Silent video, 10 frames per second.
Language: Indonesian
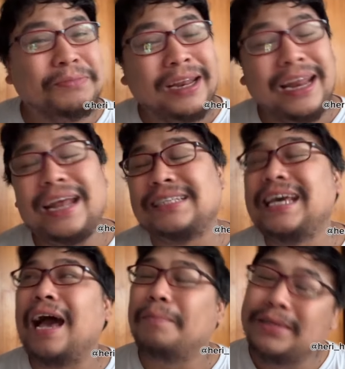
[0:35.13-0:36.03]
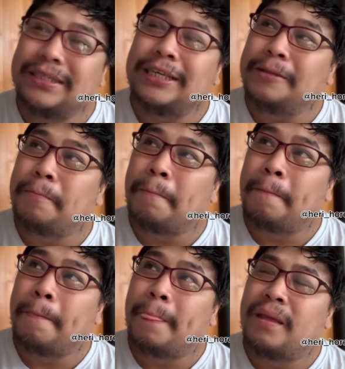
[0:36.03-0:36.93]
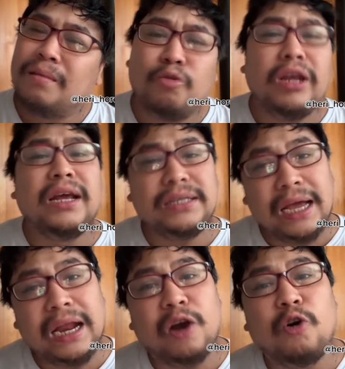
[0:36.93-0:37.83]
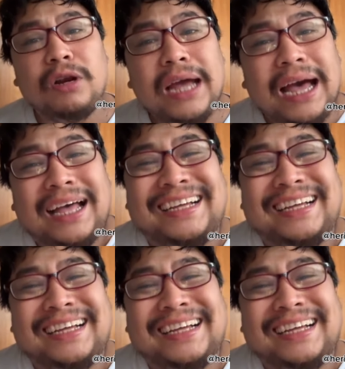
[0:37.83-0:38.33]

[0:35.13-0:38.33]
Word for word: sebenarnya anak siapa sih mungkin gak sih anak konda